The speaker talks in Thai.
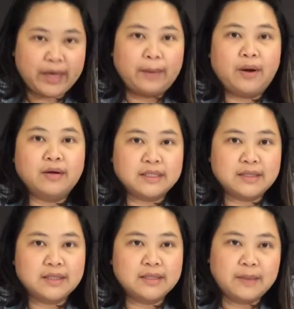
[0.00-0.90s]
คุยกับ call
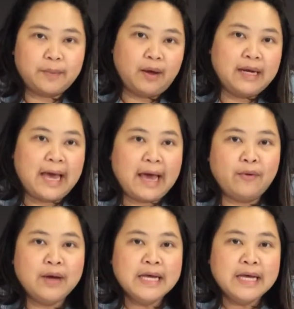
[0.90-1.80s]
center เรียบร้อยแล้ว
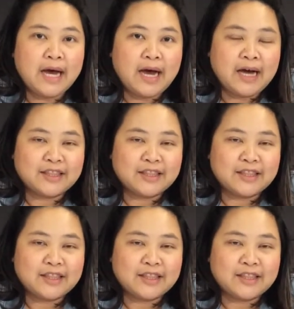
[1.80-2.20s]
อ